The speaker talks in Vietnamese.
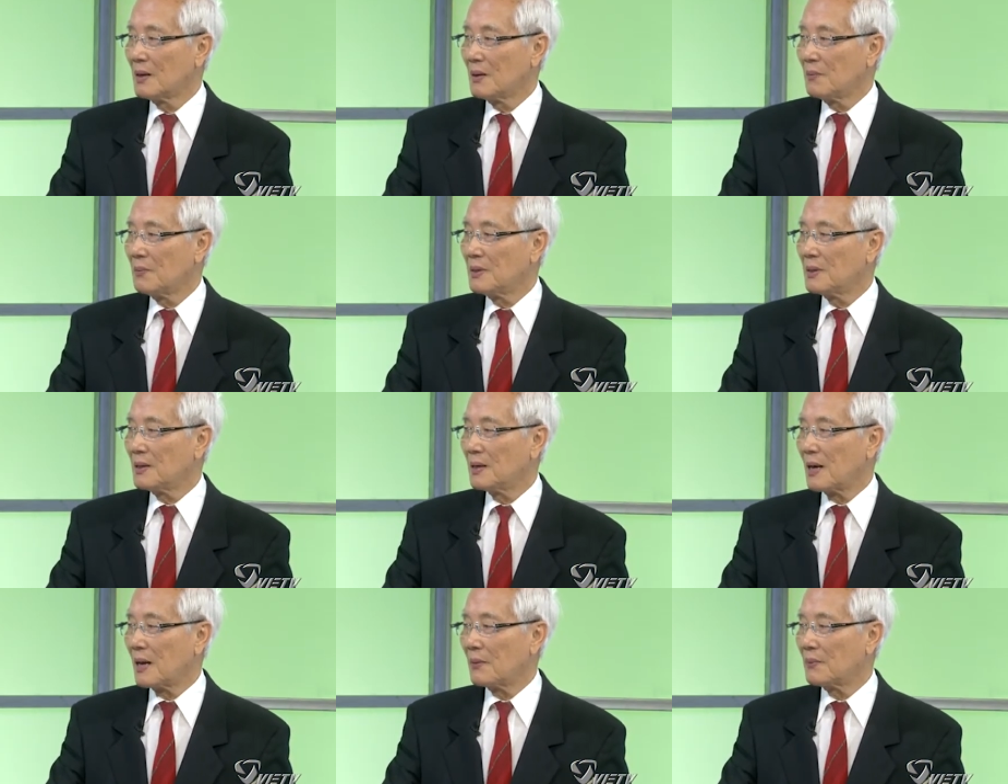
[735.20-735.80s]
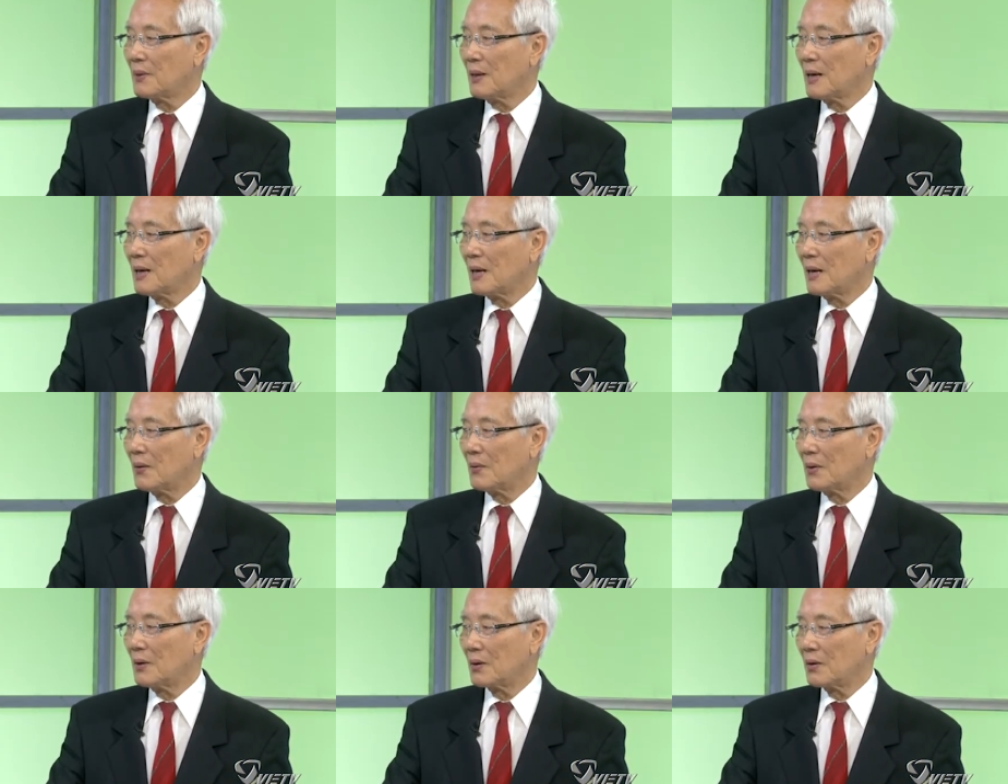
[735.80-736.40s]
Bây giờ làm thế
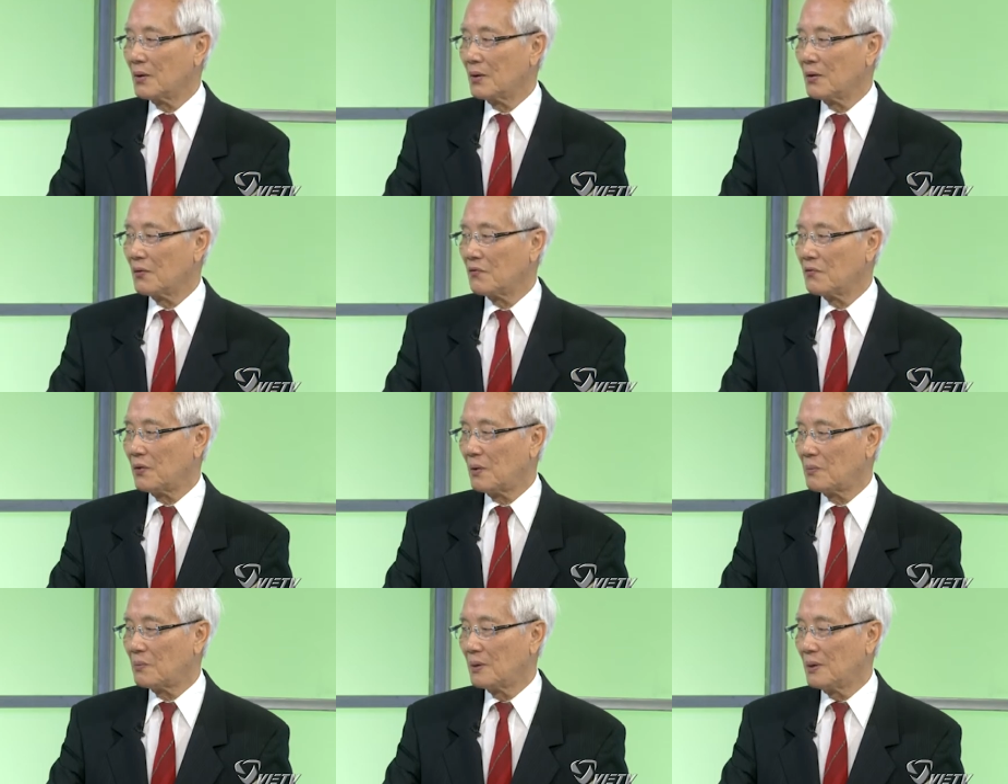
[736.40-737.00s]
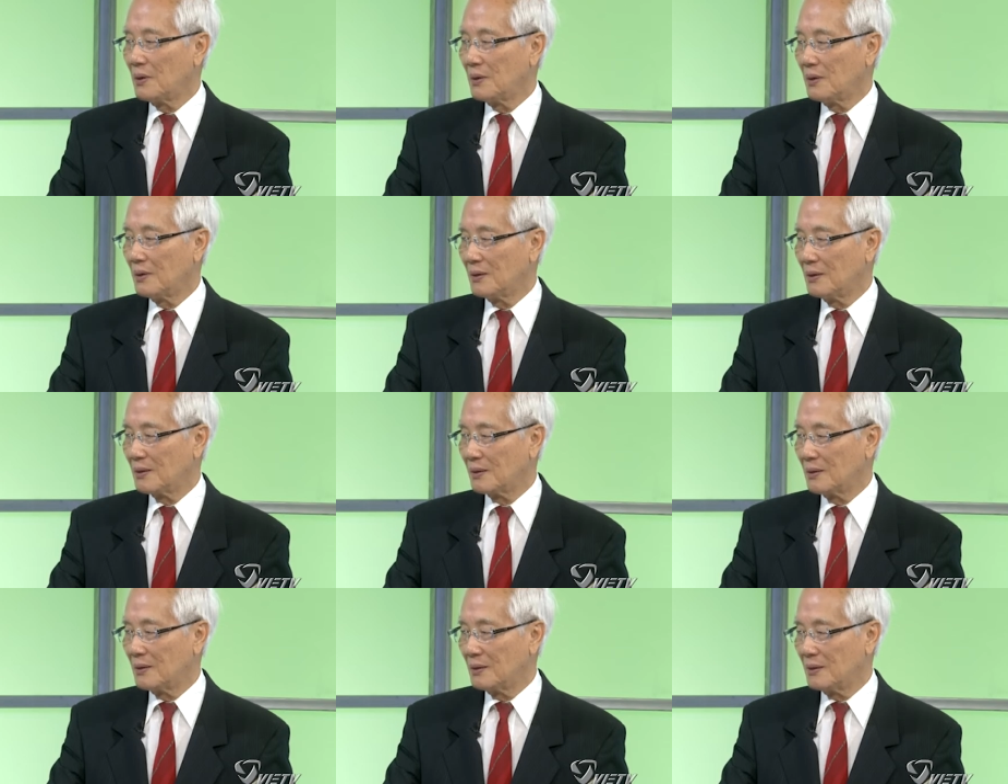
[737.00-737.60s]
nào để có thể phòng ngừa
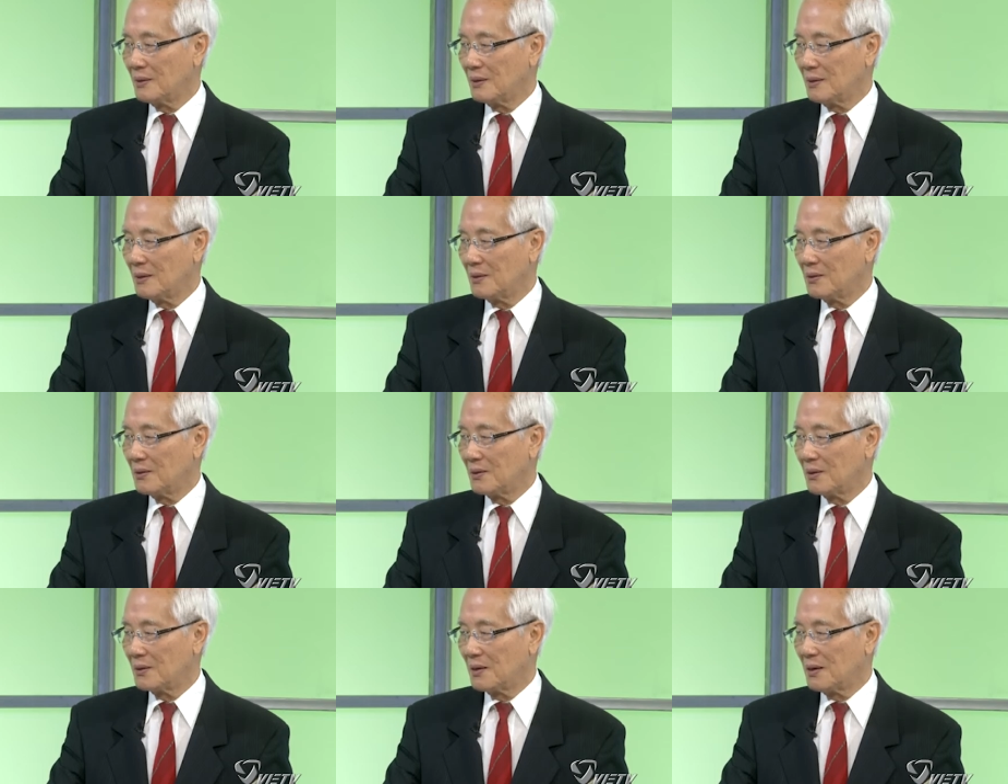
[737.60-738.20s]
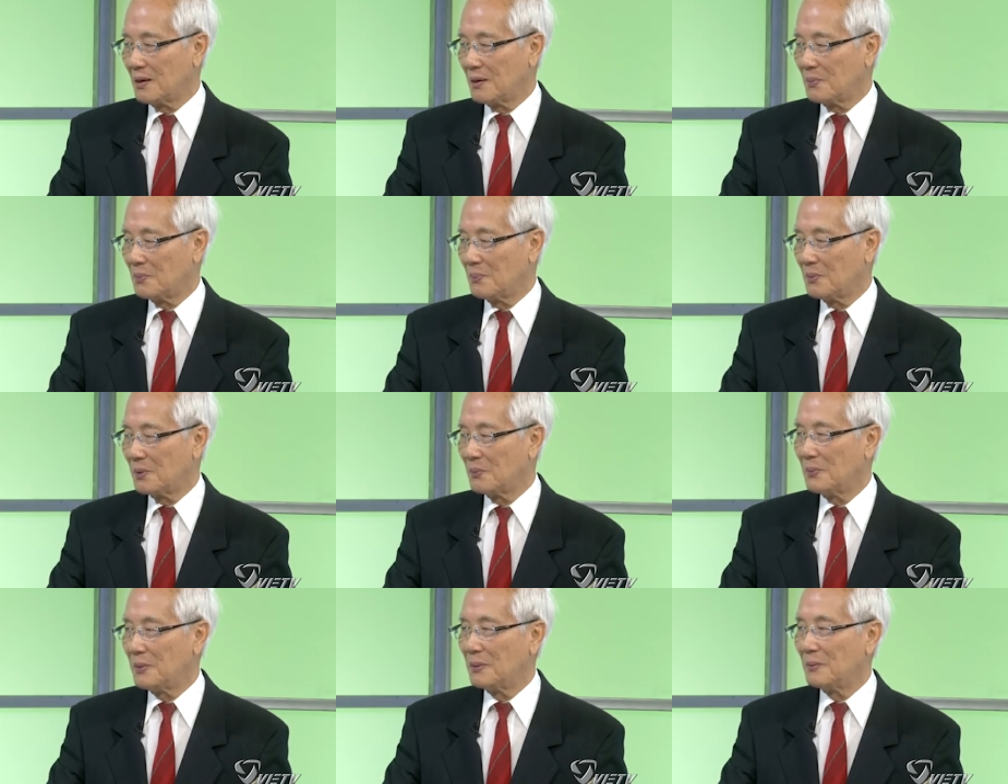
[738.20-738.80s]
được những cái trường hợp
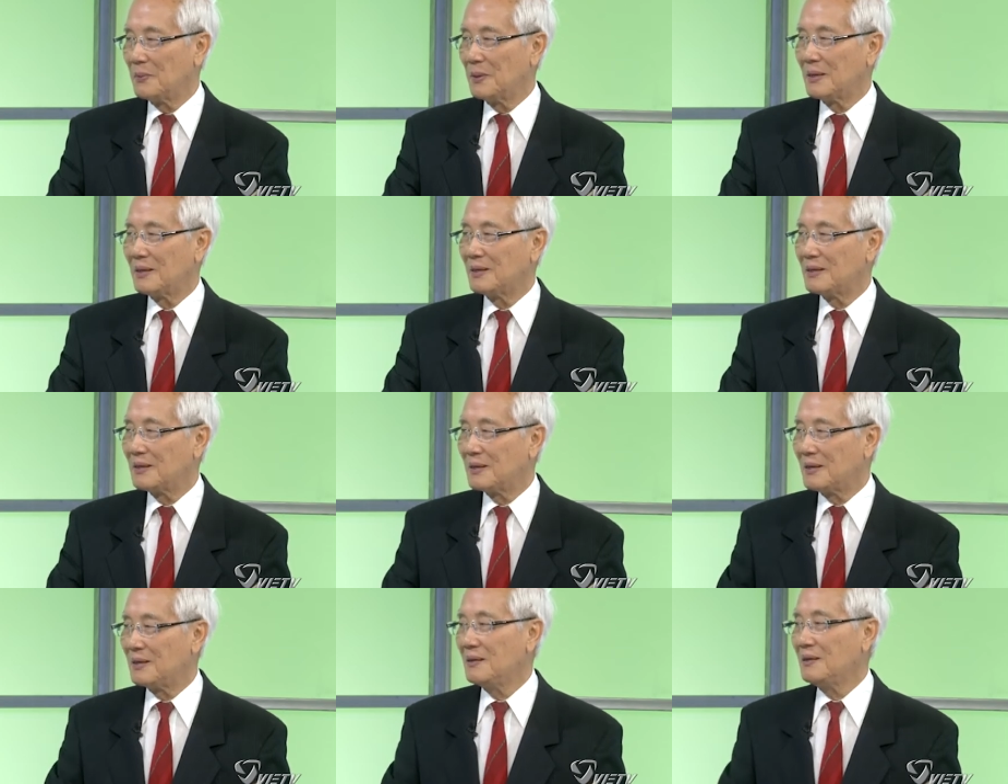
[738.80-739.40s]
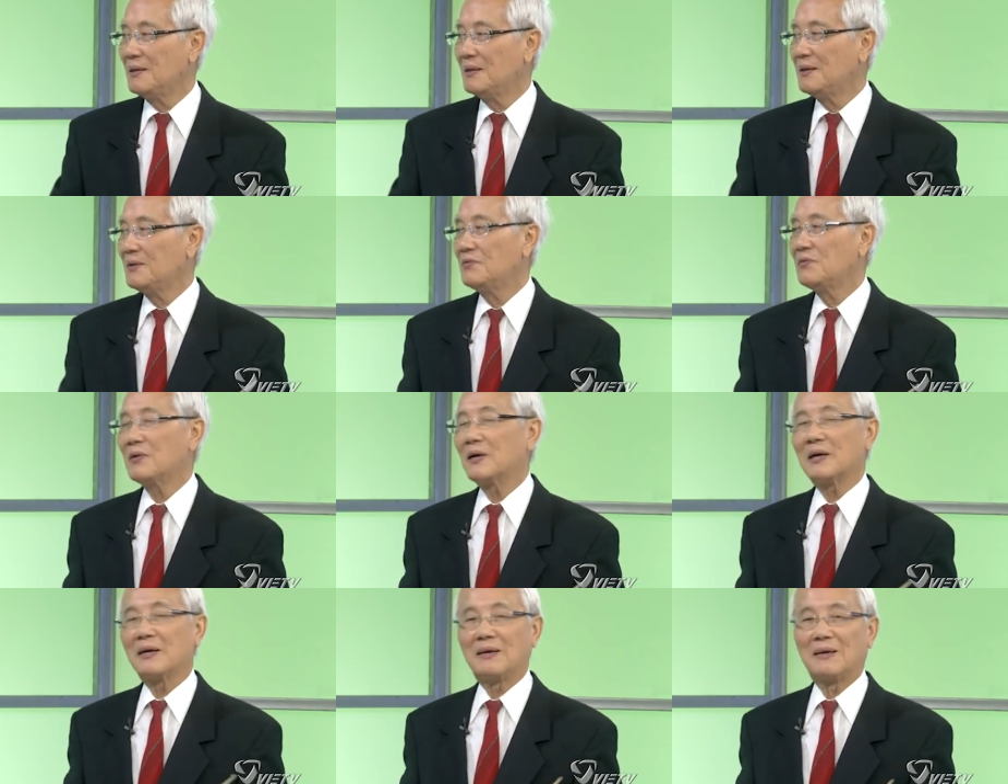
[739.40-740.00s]
mà bị bệnh trĩ như
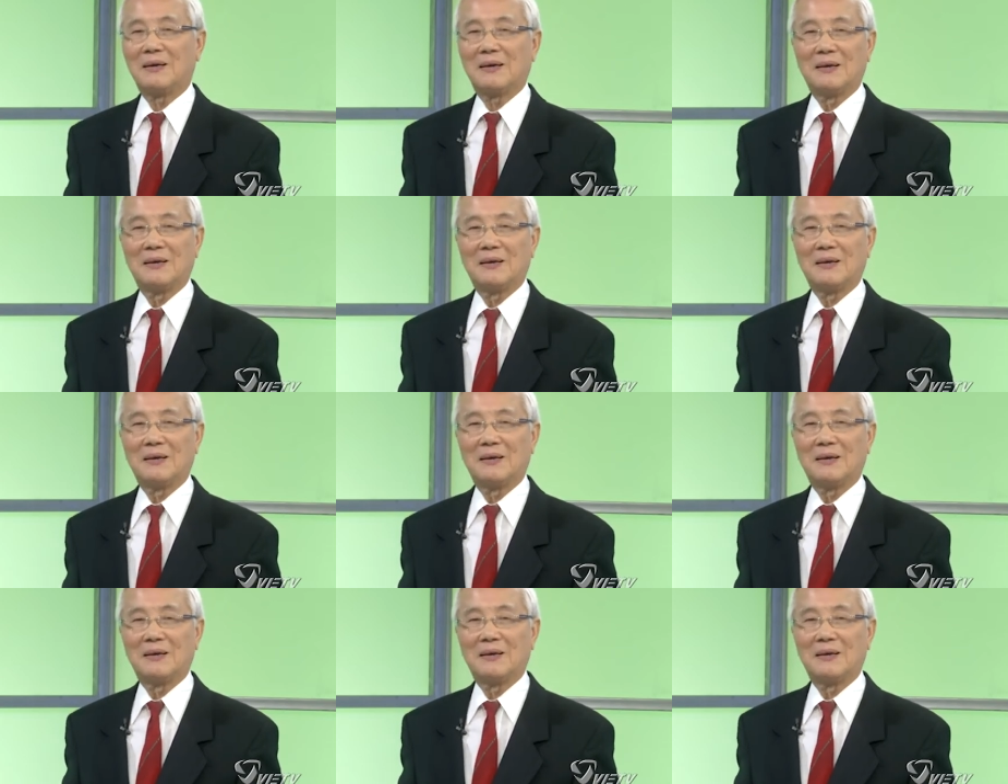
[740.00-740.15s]
vậy?